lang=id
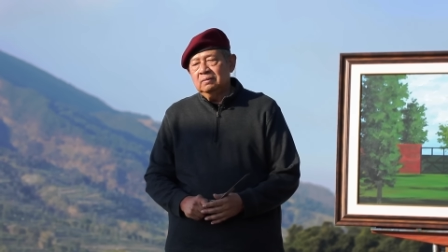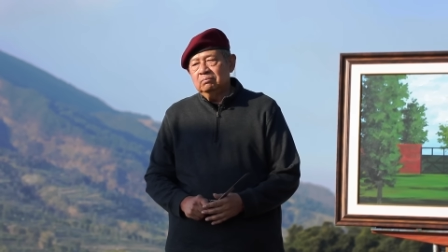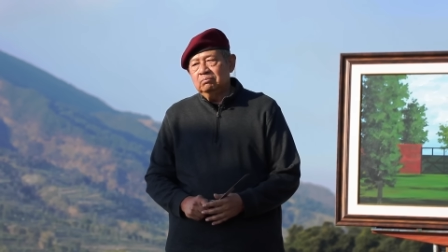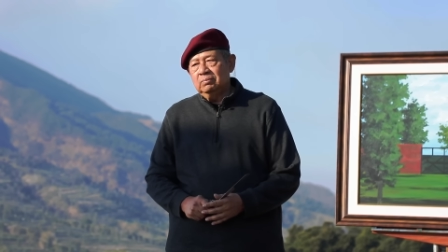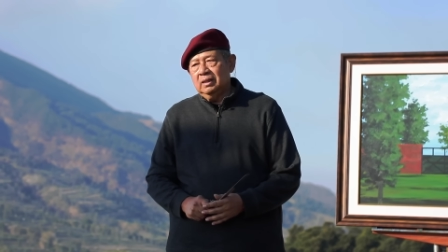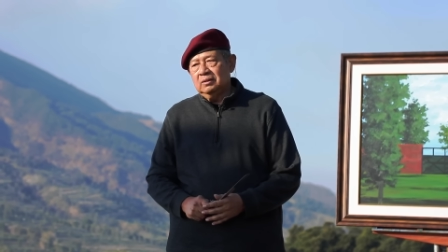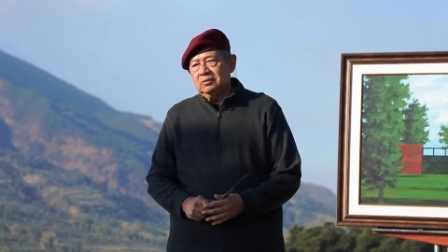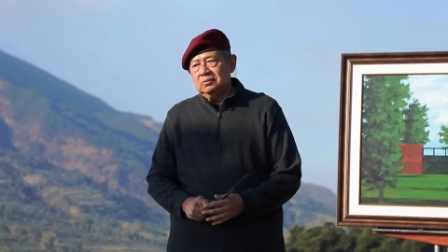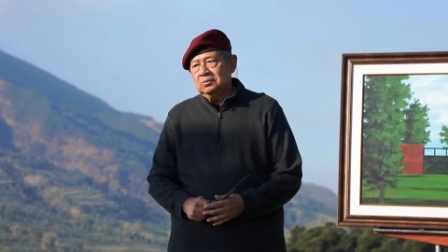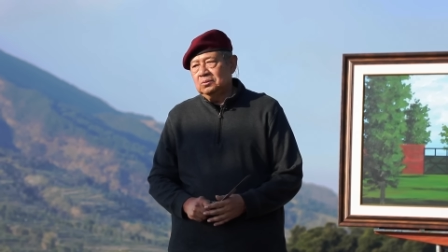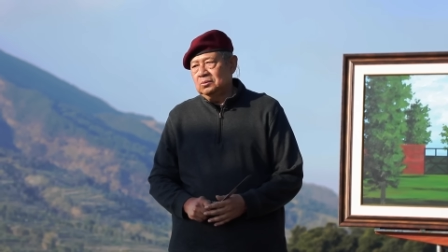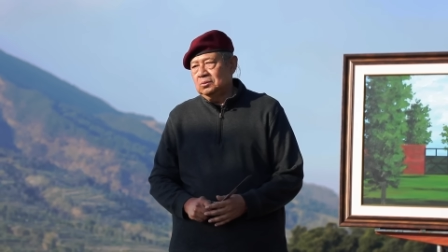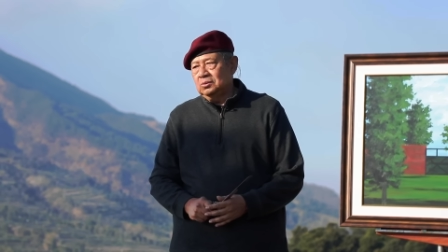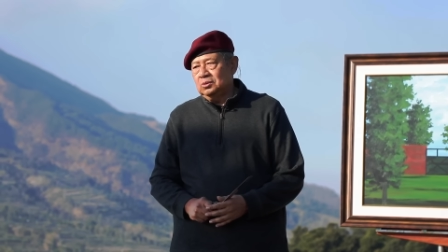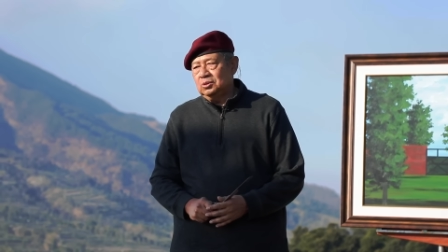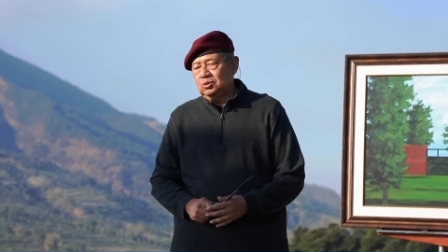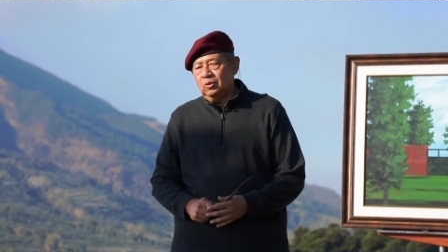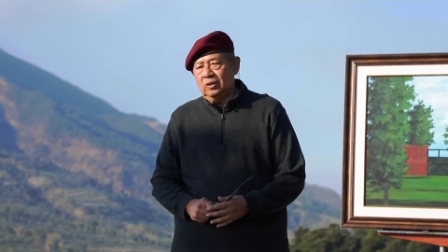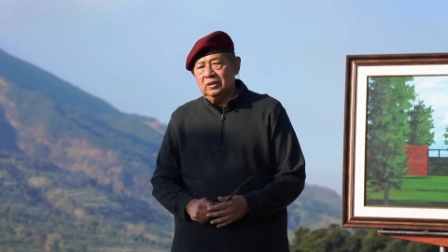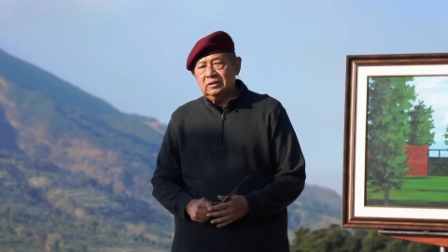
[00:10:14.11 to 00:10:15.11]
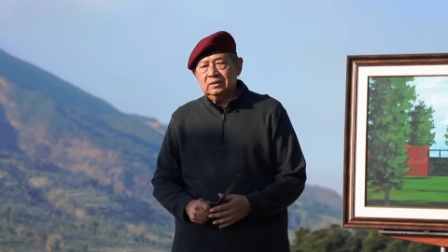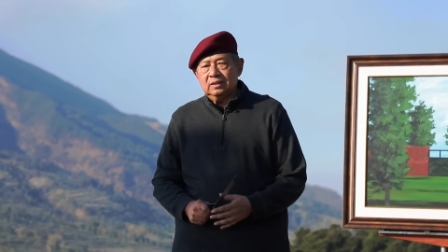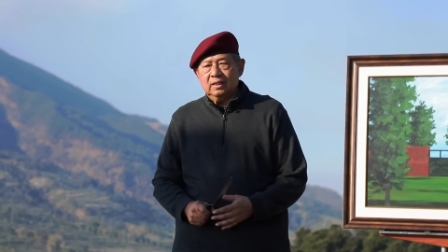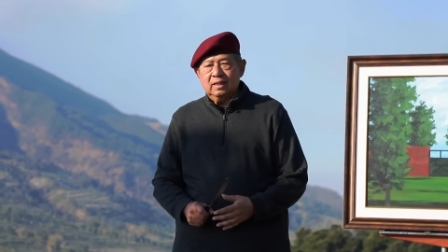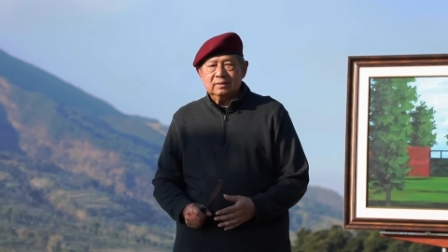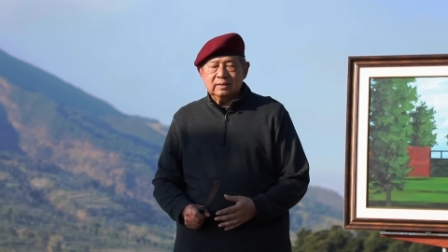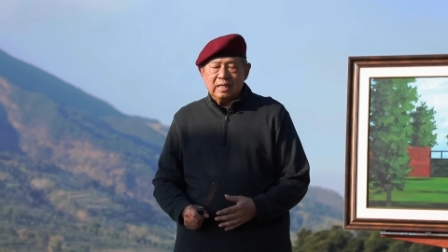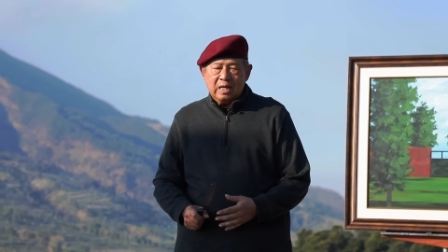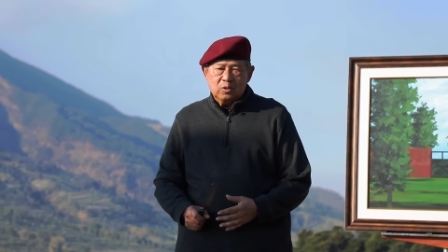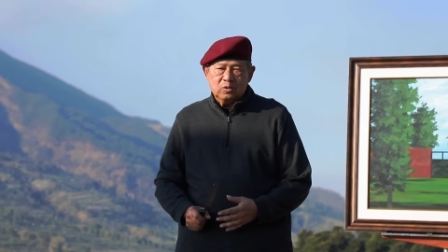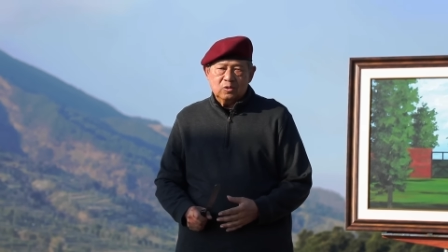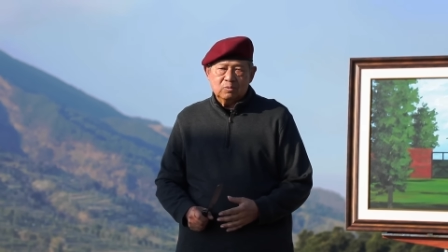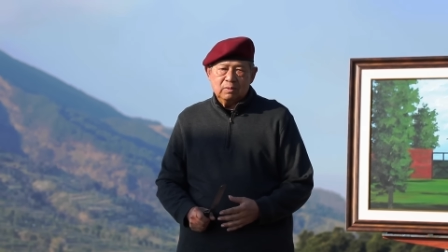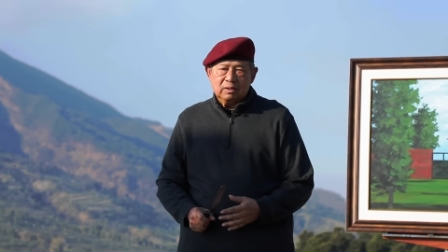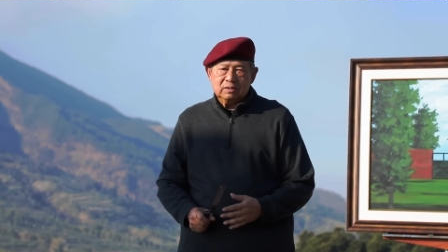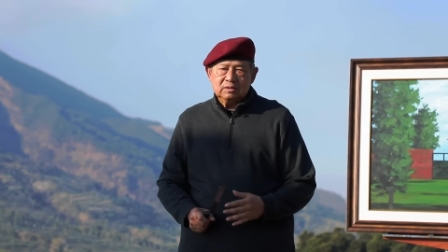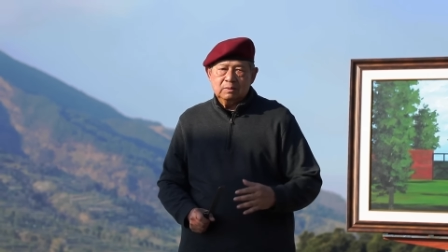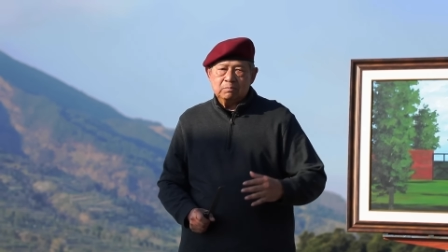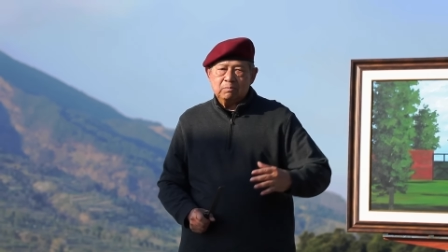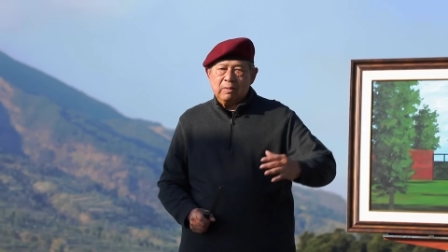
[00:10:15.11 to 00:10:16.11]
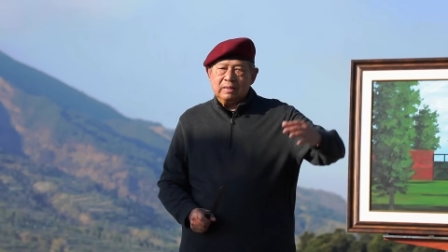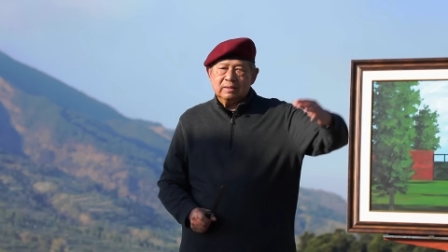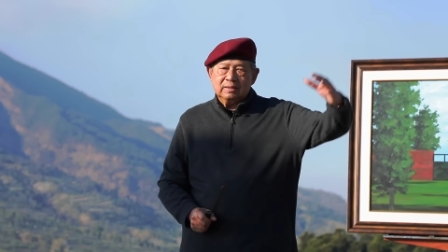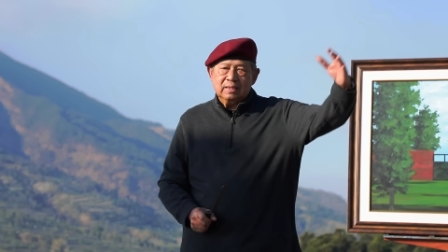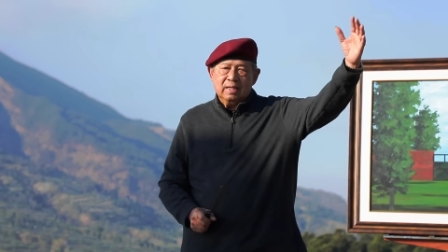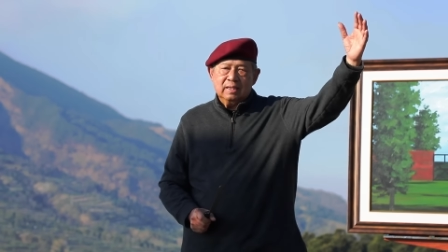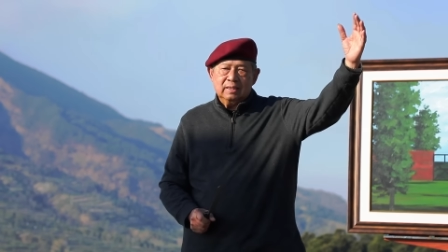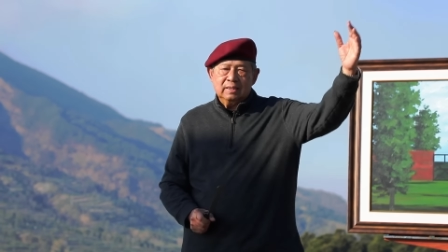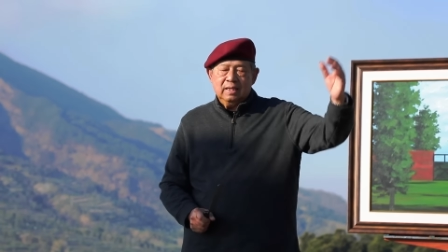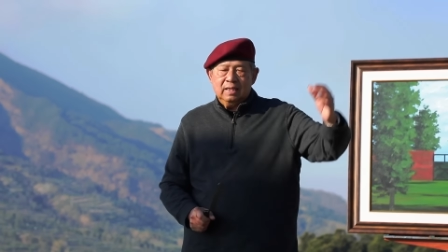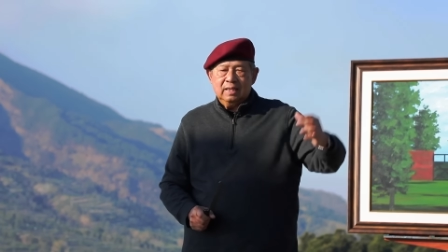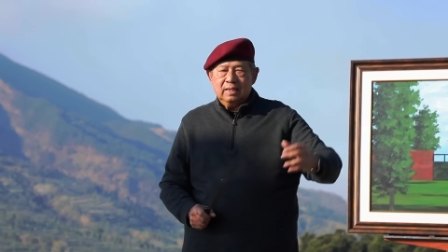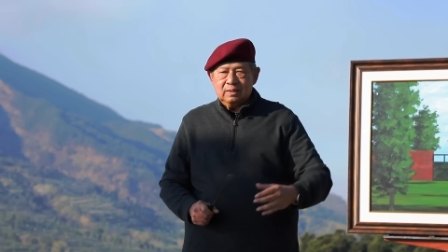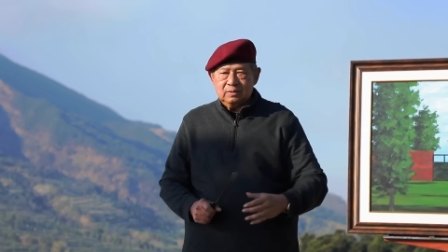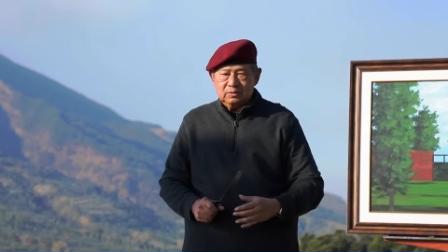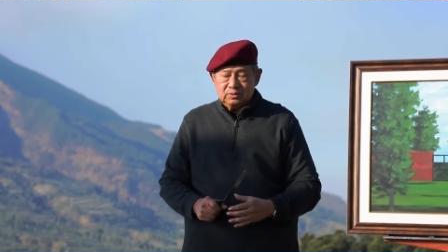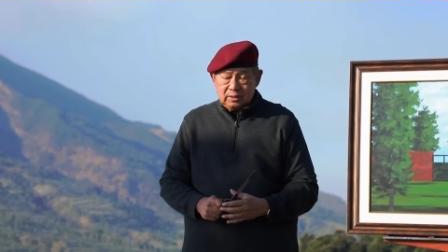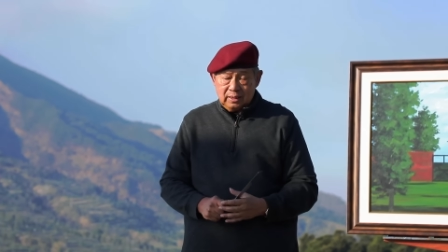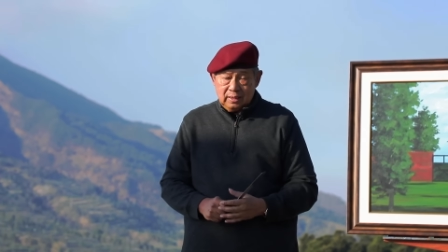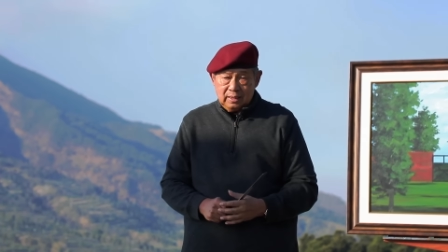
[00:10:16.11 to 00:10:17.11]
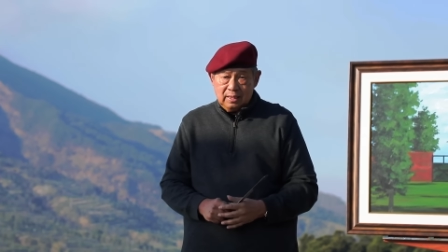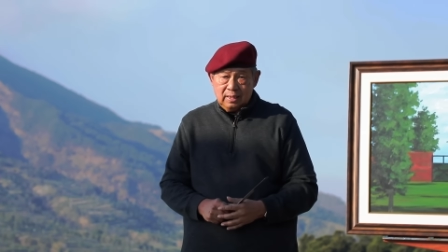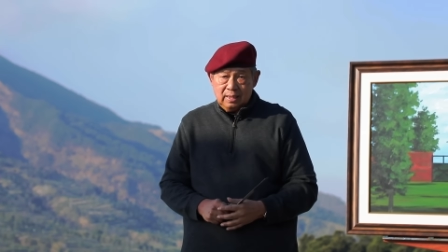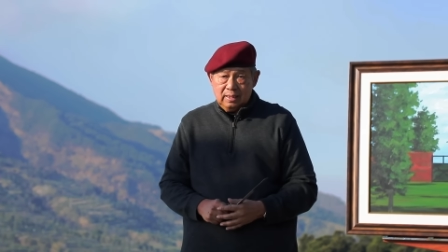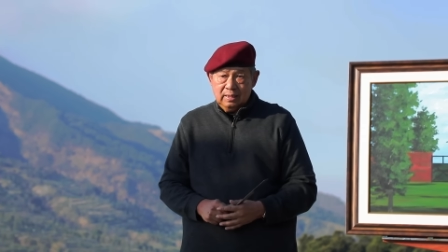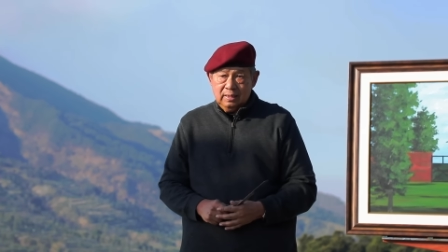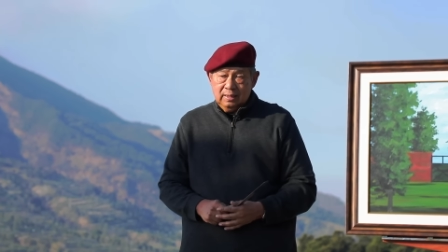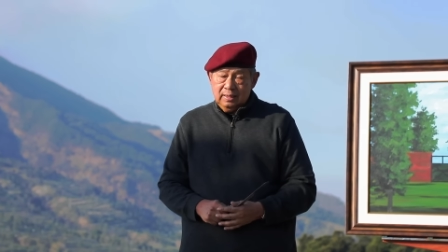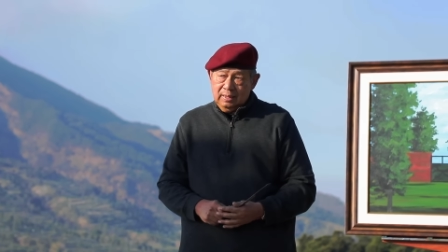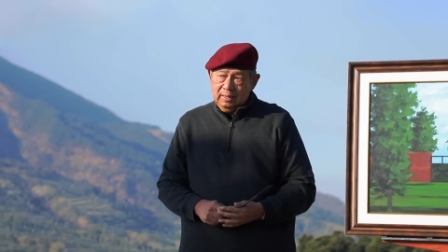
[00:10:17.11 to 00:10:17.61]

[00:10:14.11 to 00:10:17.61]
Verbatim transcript: baru dua setengah tahun, masih panjang yang harus saya